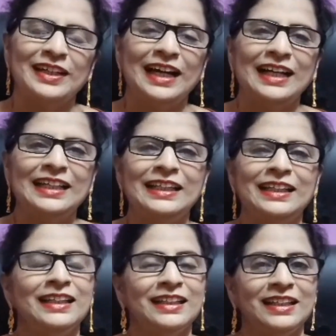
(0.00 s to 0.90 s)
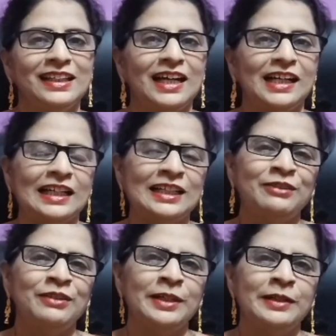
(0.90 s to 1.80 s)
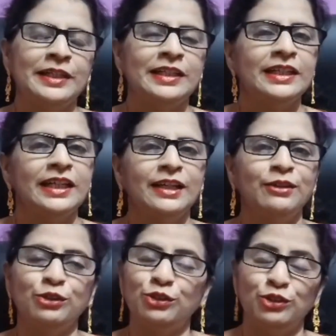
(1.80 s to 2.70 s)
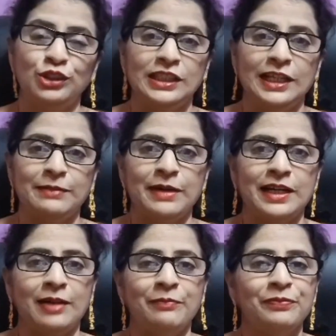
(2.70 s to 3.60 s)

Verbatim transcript: కానీ ఇలాగ అనటం ఏంటంటే ఉత్తుత్తిని అనమాట